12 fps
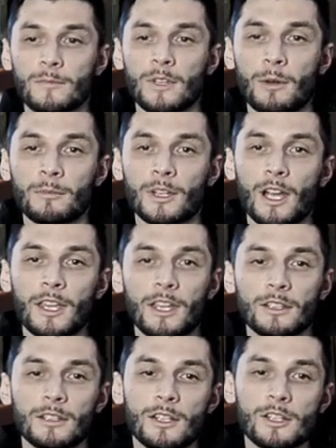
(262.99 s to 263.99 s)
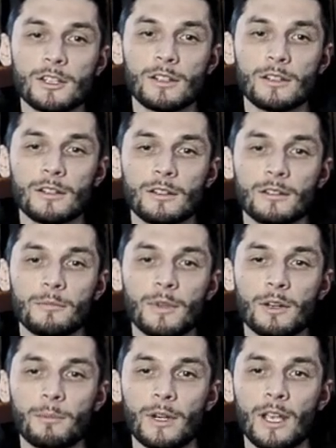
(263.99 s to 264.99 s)
там на какие-то даже
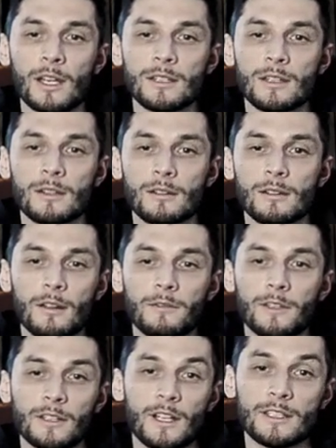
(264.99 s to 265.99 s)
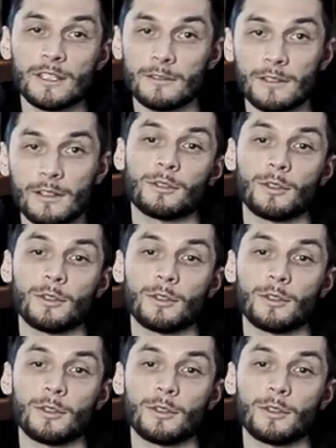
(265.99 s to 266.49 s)
мероприятия финансово.